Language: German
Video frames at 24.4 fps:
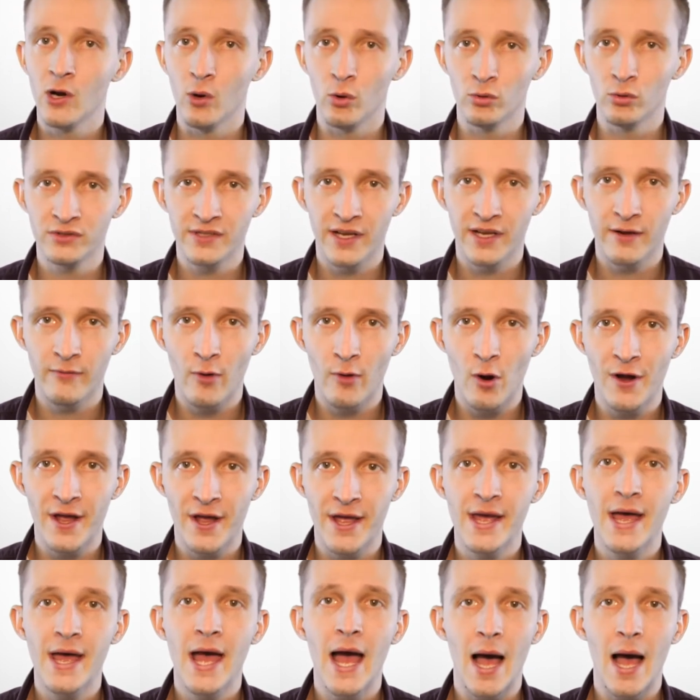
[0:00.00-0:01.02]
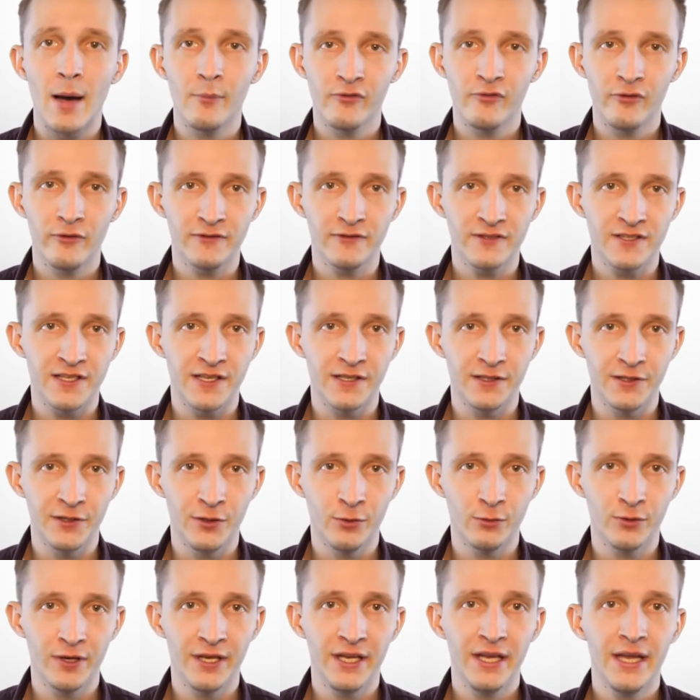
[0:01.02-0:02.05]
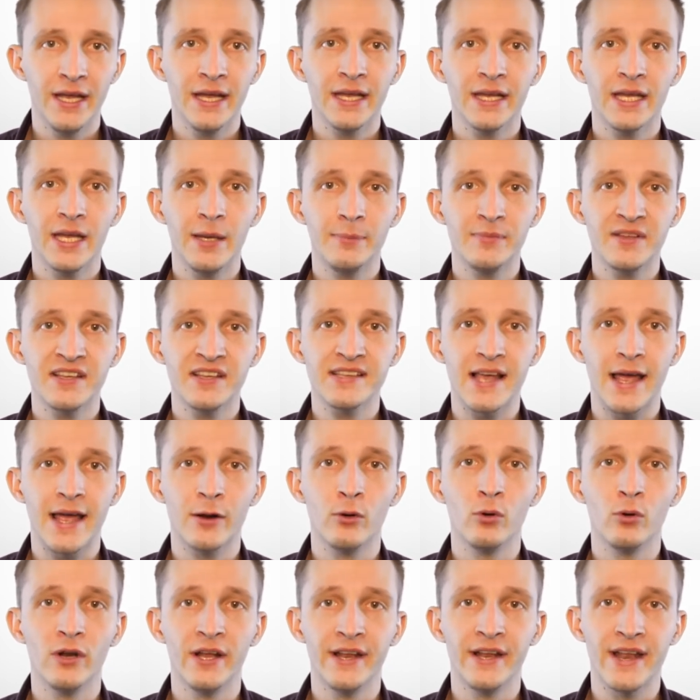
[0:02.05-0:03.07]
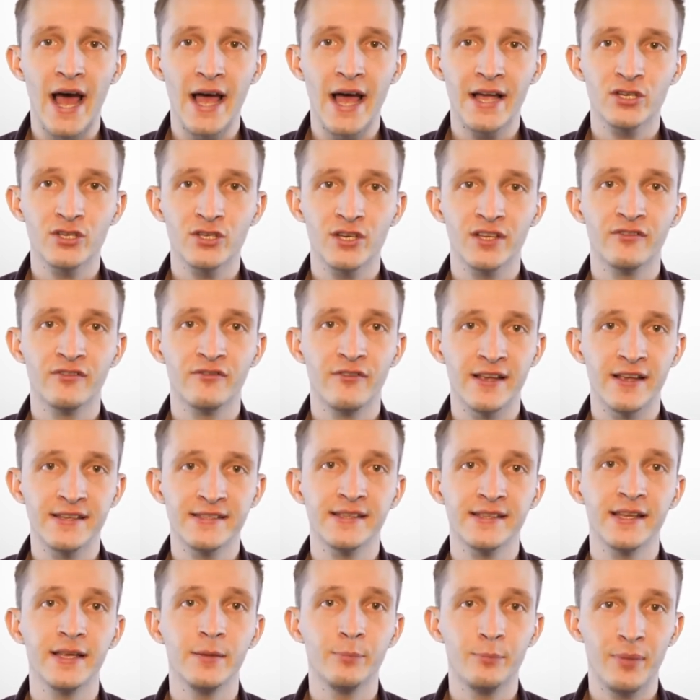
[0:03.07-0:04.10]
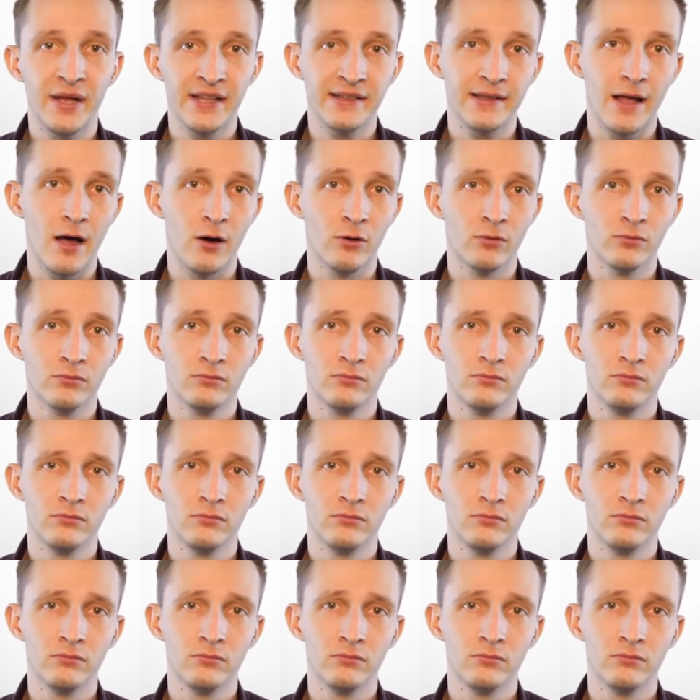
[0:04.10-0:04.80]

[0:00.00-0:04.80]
Unter der Woche, am 15. Juni, gibt es ein kulinarisches Fest in Petnau.